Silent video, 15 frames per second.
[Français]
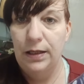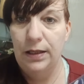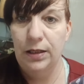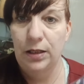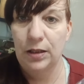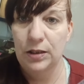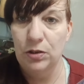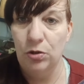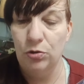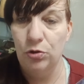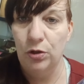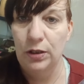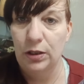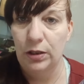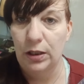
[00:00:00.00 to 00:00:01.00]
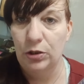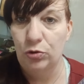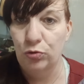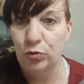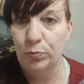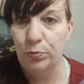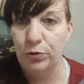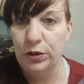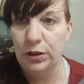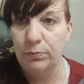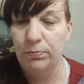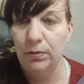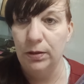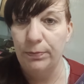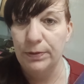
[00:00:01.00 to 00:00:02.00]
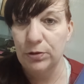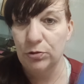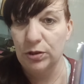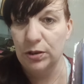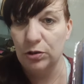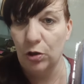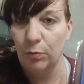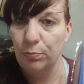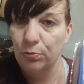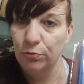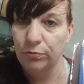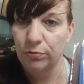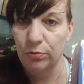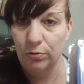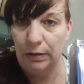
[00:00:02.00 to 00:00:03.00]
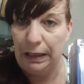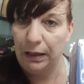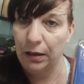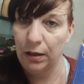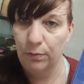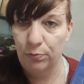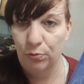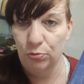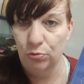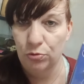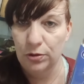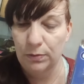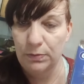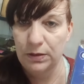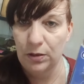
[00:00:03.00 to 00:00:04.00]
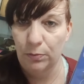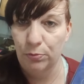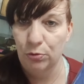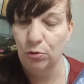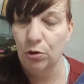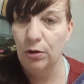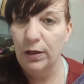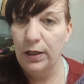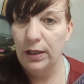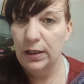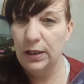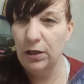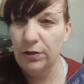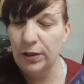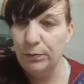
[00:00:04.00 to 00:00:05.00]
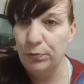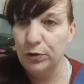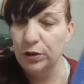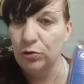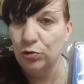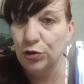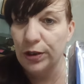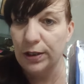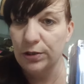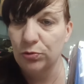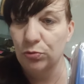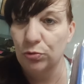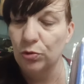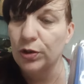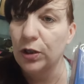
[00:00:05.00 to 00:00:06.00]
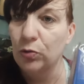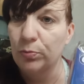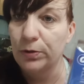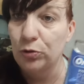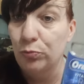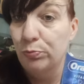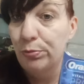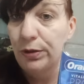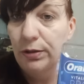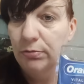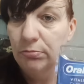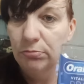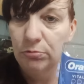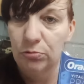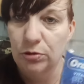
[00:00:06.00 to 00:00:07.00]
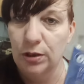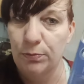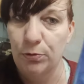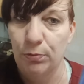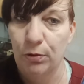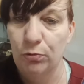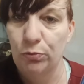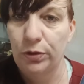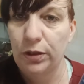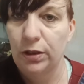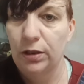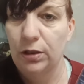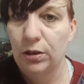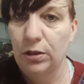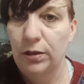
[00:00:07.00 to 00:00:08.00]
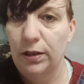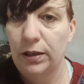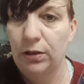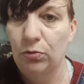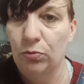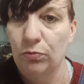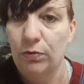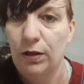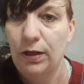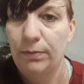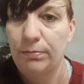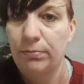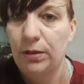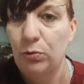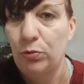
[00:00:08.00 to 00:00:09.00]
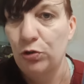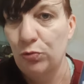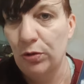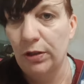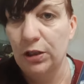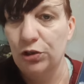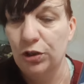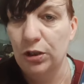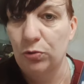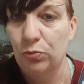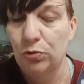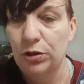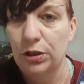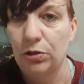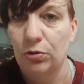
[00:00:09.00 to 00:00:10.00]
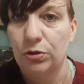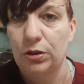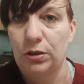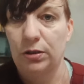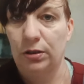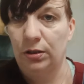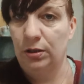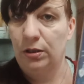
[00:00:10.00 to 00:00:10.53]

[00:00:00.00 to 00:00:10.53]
Et Sandro, il en a une toute petite, mais parce que ça, soit un peu. pour deux demi c'est un peu gros. Il en a une petite de chaque son dans laquelle on met une pile, donc simplement lui. Et donc voilà. Mais lui, je lui en achèterai une aussi quand il.